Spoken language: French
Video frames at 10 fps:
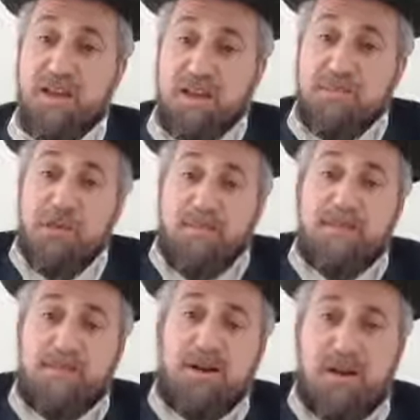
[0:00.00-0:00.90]
Mais en
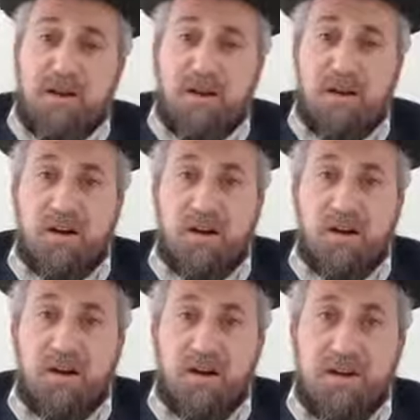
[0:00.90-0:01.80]
même temps,
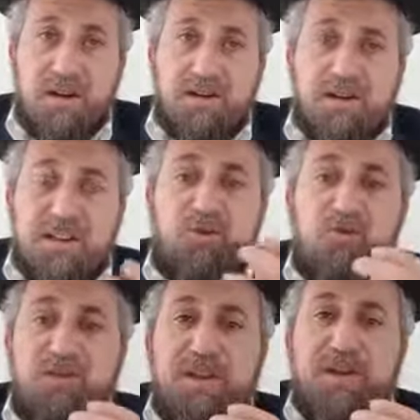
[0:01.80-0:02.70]
cet
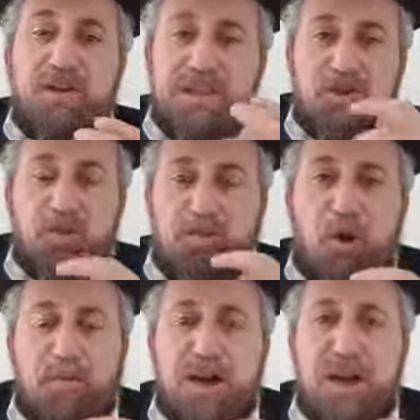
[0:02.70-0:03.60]
oubli, quand elle se
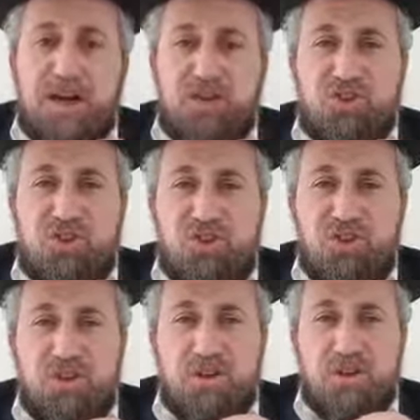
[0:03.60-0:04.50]

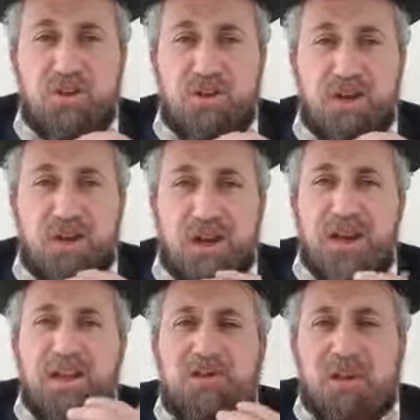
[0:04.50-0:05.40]
propage,
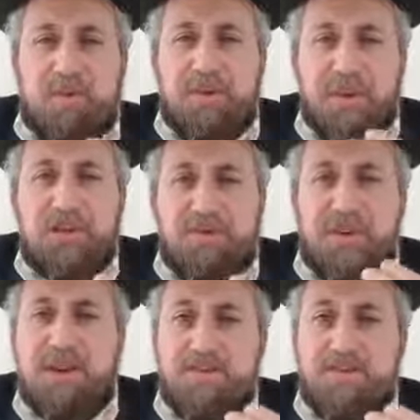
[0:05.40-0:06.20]
elle t'empêche à faire les